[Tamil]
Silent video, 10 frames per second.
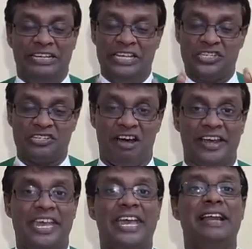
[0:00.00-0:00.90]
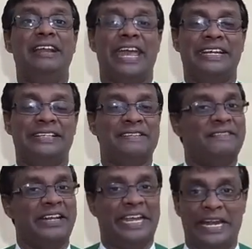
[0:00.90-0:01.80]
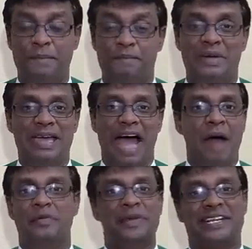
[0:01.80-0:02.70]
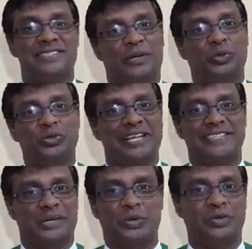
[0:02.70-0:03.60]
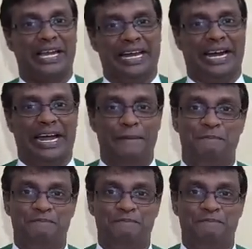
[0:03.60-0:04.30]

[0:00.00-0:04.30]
இஸ்ராயேல் என்கின்ற இனம் அடிமைக்கு சகோதர சகோதரிகளே